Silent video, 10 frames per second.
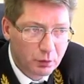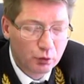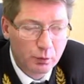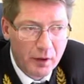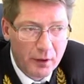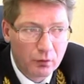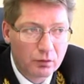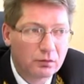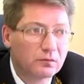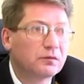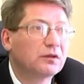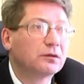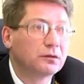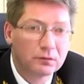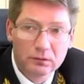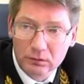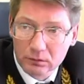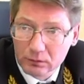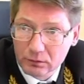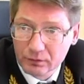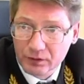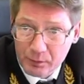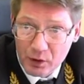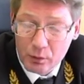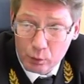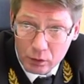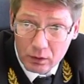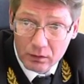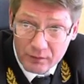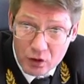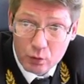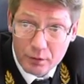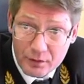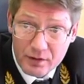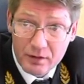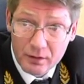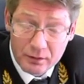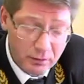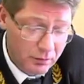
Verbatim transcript: поступает в э, Санкт-Петербург, наш университет.